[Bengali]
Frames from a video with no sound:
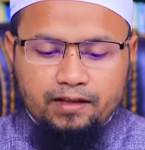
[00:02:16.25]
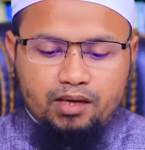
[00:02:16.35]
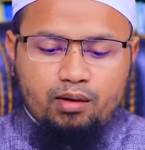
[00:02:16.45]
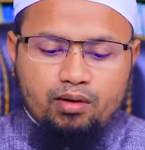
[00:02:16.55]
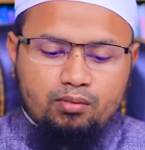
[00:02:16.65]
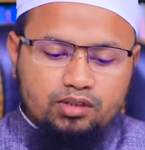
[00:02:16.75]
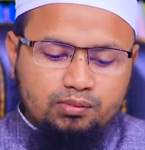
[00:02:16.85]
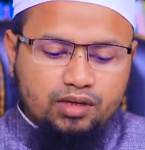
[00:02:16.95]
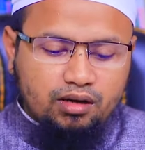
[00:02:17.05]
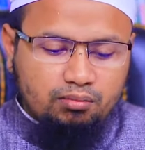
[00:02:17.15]
ইমাম আহমদ
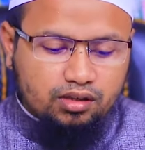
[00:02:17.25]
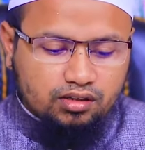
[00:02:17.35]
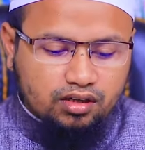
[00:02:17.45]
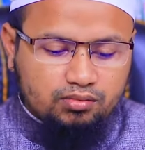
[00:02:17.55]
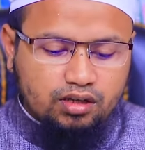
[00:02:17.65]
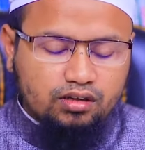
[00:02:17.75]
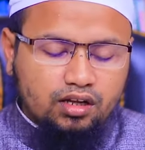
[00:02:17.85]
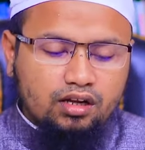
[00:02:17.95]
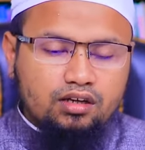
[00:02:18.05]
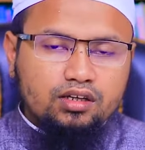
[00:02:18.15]
ইবনে হাম্বাল
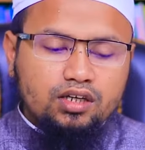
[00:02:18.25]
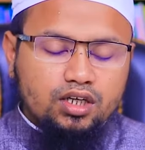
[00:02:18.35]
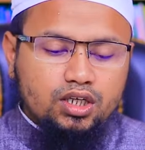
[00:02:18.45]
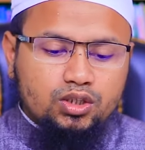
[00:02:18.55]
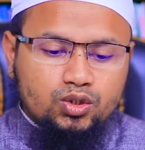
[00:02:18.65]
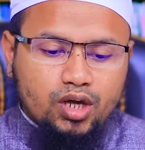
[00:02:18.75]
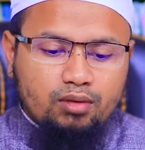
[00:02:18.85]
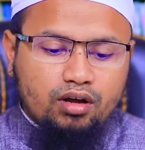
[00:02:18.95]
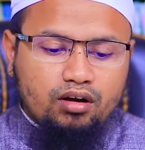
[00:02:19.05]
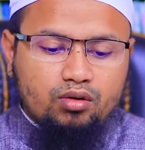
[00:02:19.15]
রহিমাহুল্লার সোয়েব
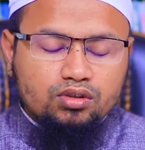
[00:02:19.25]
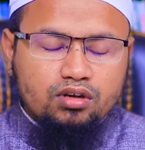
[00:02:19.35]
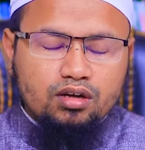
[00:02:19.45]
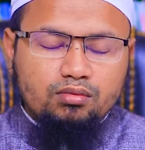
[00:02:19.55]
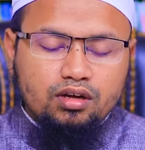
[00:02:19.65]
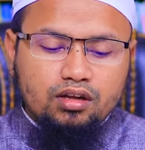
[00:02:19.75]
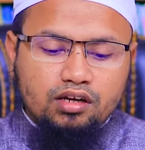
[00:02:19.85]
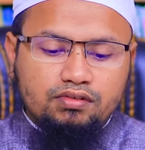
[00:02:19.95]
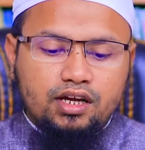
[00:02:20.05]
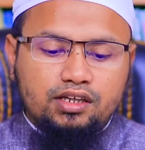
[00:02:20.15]
আরনাউত রহিমাহুল্লার
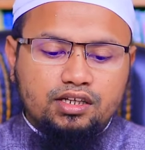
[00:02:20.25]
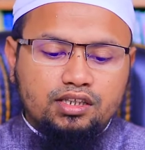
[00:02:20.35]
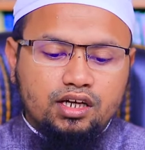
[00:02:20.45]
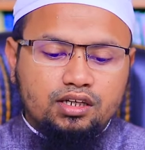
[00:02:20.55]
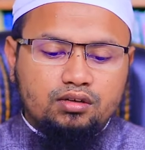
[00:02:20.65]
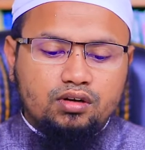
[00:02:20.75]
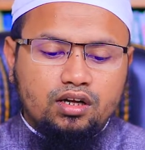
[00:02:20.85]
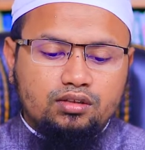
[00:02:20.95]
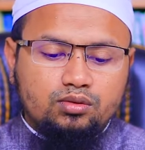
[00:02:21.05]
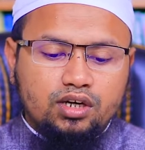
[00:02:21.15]
তাহকিক তালিক করা
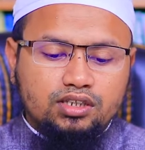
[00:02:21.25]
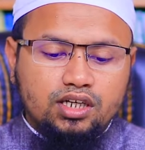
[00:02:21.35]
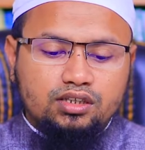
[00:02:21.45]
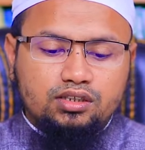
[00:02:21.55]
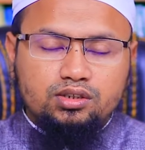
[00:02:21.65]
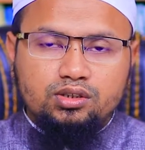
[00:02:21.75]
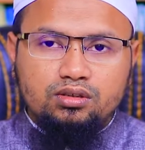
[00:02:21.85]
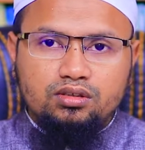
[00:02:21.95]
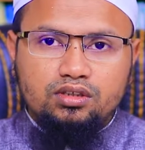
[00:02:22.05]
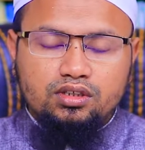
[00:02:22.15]
দু হাজার তিনশো
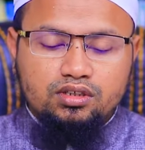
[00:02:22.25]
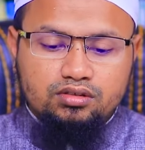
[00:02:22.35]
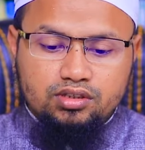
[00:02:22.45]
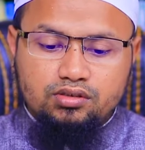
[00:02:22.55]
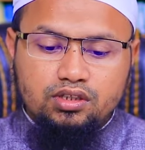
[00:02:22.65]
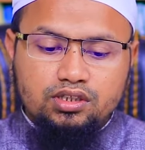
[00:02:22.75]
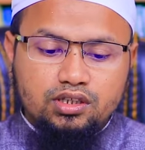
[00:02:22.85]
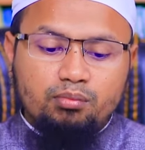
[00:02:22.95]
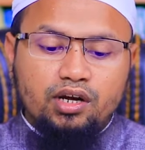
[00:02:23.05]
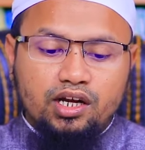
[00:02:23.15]
ছিচল্লিশ নম্বর